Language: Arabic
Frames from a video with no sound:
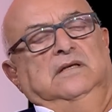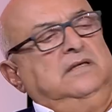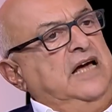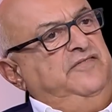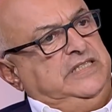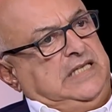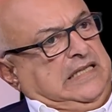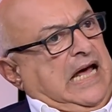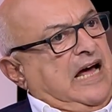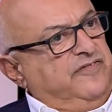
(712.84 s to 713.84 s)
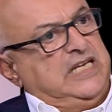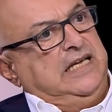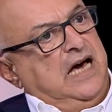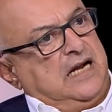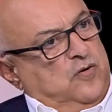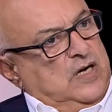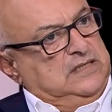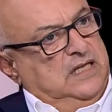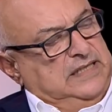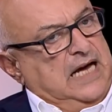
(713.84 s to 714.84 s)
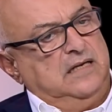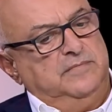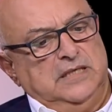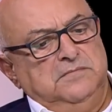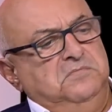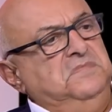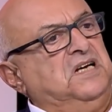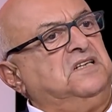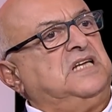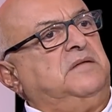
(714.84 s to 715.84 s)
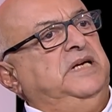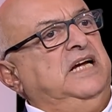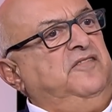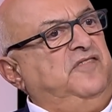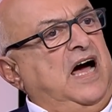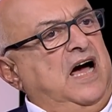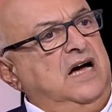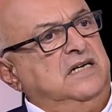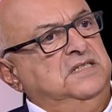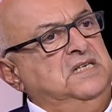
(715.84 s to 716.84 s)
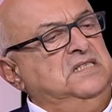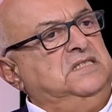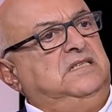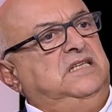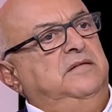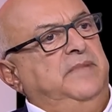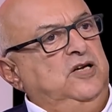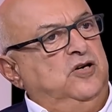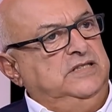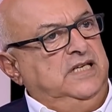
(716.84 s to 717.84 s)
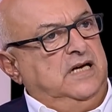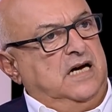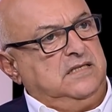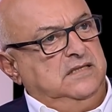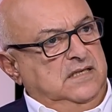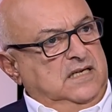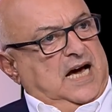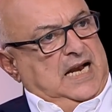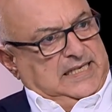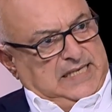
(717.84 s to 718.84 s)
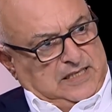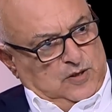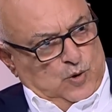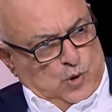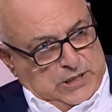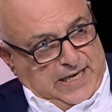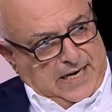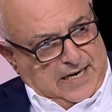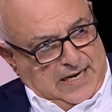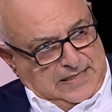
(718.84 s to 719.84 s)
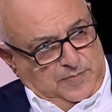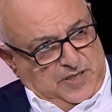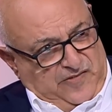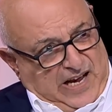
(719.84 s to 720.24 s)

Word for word: كان في 6000 سياره واصله نعم. داخل البلد بنخسر من اعفائها 60 مليون دينار على اساس انه كل سياره لازم تدفع